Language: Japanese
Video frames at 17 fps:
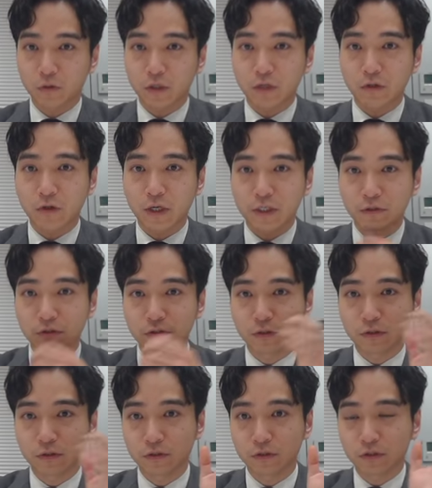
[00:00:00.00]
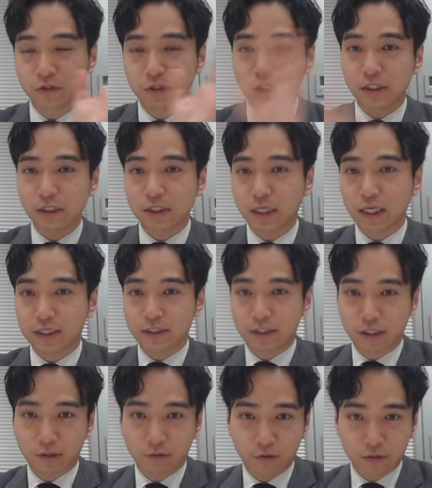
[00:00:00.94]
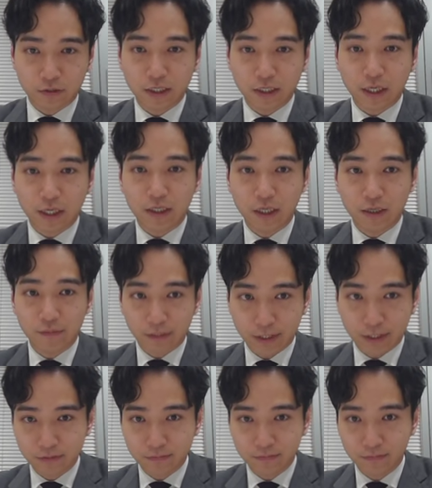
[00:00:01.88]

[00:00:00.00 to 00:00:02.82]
これをあの国に対してこれ伝えています。